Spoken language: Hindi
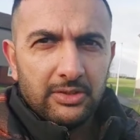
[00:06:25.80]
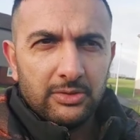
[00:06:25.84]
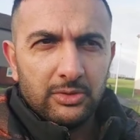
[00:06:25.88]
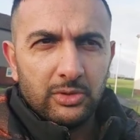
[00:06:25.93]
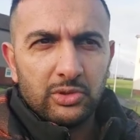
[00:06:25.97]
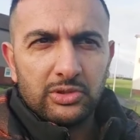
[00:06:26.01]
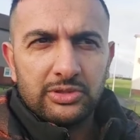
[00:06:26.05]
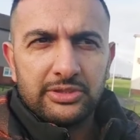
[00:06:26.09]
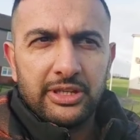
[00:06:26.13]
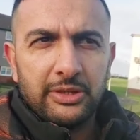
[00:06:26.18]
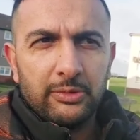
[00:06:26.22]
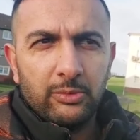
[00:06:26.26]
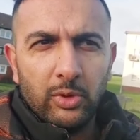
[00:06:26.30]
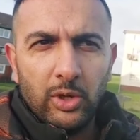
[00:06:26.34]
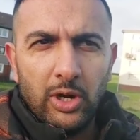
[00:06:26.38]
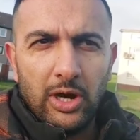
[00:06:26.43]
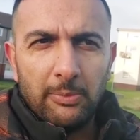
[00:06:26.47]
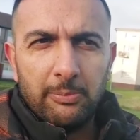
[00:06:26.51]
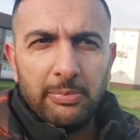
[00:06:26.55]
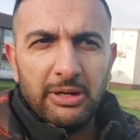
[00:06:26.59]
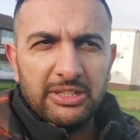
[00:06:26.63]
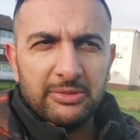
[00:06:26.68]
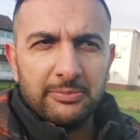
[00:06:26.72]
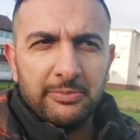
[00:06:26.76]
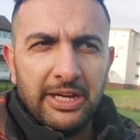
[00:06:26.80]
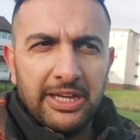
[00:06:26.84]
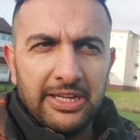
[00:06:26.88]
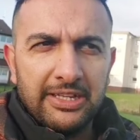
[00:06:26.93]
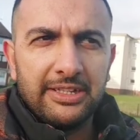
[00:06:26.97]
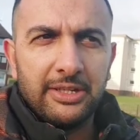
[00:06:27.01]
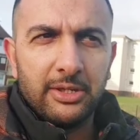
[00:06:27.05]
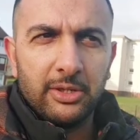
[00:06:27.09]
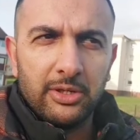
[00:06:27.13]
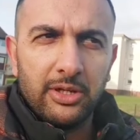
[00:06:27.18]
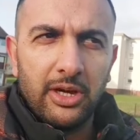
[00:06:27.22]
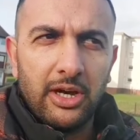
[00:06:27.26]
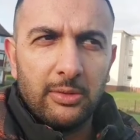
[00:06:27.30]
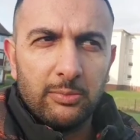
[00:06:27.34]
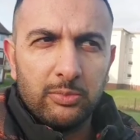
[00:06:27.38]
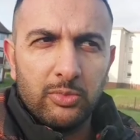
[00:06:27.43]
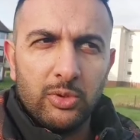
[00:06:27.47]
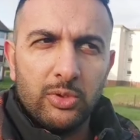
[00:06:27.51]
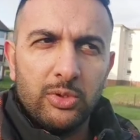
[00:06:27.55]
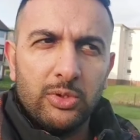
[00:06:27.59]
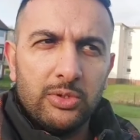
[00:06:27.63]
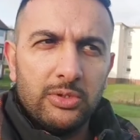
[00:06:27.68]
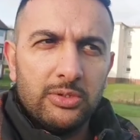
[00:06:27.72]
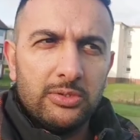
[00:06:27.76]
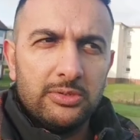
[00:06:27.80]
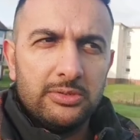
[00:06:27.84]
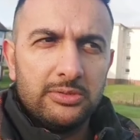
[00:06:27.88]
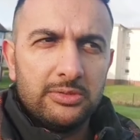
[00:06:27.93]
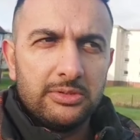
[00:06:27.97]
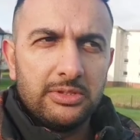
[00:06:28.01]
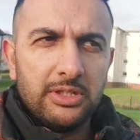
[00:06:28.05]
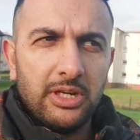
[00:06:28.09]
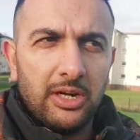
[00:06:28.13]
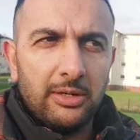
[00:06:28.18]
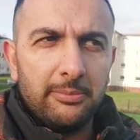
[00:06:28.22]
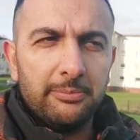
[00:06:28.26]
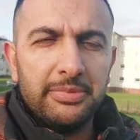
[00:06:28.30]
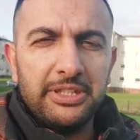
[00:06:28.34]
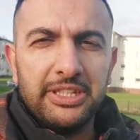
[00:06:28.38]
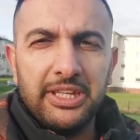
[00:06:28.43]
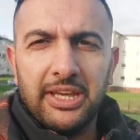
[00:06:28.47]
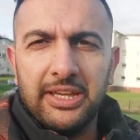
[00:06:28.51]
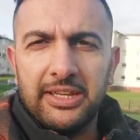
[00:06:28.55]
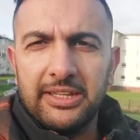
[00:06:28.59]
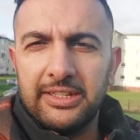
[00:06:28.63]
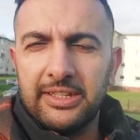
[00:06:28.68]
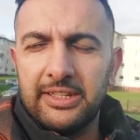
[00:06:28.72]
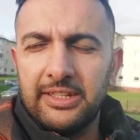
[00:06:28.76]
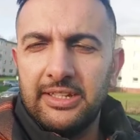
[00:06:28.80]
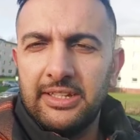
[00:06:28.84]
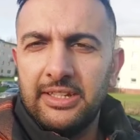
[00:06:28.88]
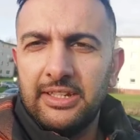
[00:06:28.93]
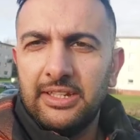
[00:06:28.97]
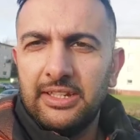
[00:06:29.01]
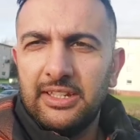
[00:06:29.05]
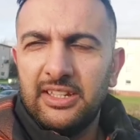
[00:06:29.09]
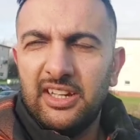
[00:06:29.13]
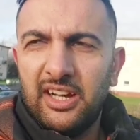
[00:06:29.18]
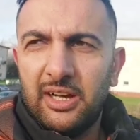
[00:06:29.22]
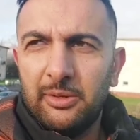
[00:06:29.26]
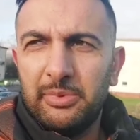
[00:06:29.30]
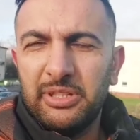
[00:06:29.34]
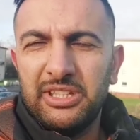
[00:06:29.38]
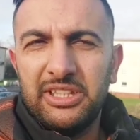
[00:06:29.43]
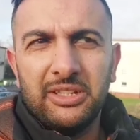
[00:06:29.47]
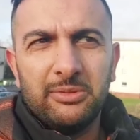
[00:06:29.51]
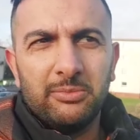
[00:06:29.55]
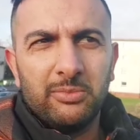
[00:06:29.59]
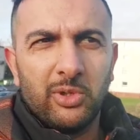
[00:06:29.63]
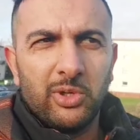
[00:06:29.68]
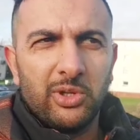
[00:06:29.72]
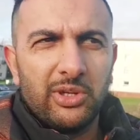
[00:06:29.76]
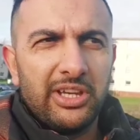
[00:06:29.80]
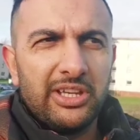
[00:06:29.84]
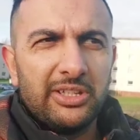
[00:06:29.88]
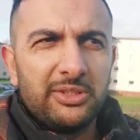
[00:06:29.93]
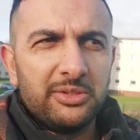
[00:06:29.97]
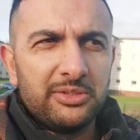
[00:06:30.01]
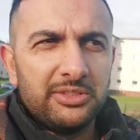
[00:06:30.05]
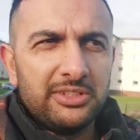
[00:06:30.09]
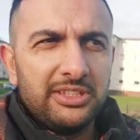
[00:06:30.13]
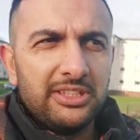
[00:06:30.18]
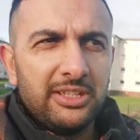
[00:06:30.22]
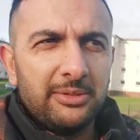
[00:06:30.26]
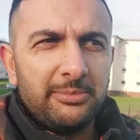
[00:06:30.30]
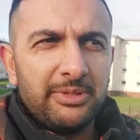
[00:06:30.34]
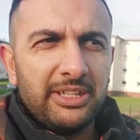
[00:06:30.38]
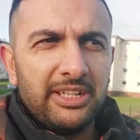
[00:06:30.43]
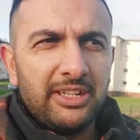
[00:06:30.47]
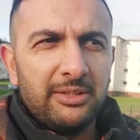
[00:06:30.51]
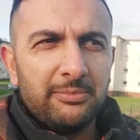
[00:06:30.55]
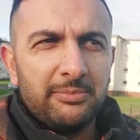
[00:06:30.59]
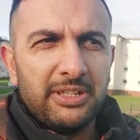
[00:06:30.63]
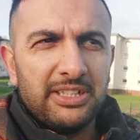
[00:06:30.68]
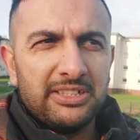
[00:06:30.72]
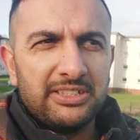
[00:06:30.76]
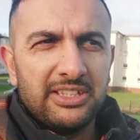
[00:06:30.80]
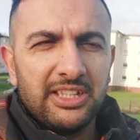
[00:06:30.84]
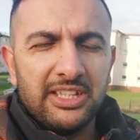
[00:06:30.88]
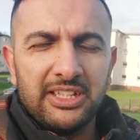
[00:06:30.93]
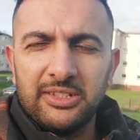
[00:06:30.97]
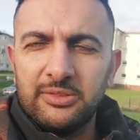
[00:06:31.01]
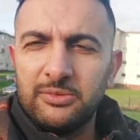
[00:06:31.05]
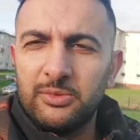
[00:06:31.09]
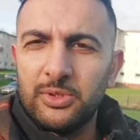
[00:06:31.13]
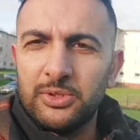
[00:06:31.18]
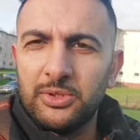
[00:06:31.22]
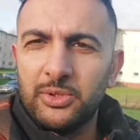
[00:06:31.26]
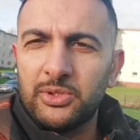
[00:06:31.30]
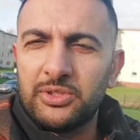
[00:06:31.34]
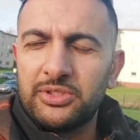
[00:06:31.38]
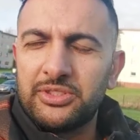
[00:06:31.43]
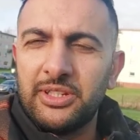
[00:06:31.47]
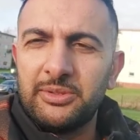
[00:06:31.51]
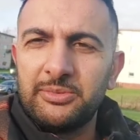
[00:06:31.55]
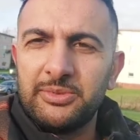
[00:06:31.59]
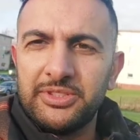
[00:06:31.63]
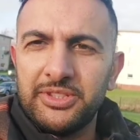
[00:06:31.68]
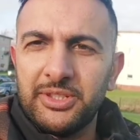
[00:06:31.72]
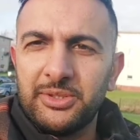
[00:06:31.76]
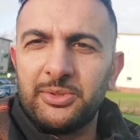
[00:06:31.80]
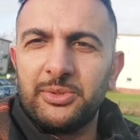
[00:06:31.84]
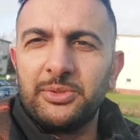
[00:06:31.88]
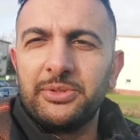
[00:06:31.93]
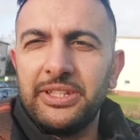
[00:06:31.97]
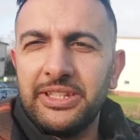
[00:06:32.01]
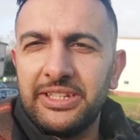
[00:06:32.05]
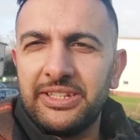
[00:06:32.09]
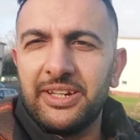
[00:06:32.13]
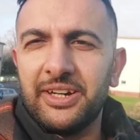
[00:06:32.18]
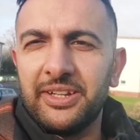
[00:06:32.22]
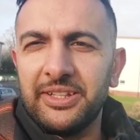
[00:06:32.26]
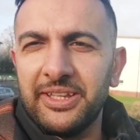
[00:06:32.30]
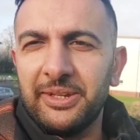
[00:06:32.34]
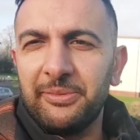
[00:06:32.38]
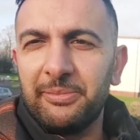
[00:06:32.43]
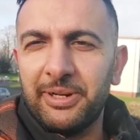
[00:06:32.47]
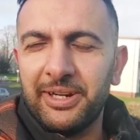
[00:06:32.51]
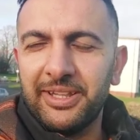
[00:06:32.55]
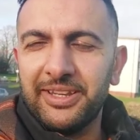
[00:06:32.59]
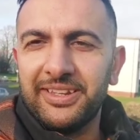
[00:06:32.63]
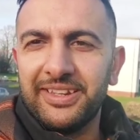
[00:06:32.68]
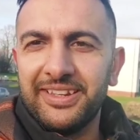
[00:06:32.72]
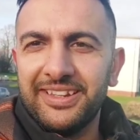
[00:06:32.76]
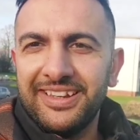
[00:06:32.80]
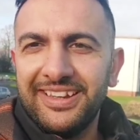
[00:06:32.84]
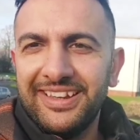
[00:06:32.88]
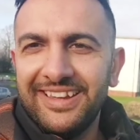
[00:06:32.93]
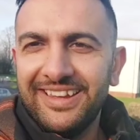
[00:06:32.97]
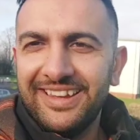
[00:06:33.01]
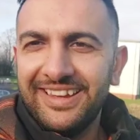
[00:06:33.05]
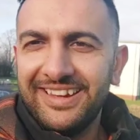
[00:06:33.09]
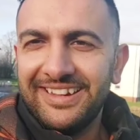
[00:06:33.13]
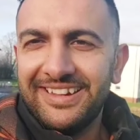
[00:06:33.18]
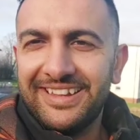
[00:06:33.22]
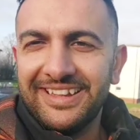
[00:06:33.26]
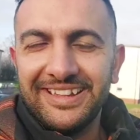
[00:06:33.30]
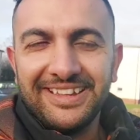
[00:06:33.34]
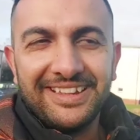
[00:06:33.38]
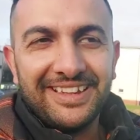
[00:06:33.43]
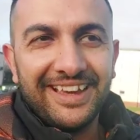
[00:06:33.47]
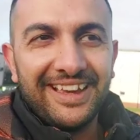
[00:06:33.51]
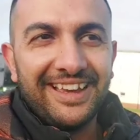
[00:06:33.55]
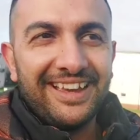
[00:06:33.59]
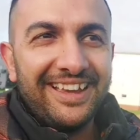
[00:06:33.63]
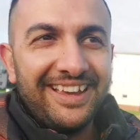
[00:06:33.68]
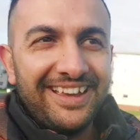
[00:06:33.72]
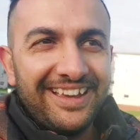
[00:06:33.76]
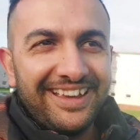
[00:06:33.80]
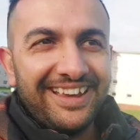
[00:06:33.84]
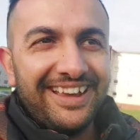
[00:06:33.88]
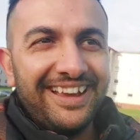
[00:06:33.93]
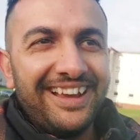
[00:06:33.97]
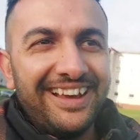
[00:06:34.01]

नुस्खे वो आप आजमाएंगे और आपको काम भी आएंगे अब इधर मुर्गे तो नहीं है मेरे पास लेकिन वो नुस्खे मुझे खुद ही खाने पड़ेंगे ठीक है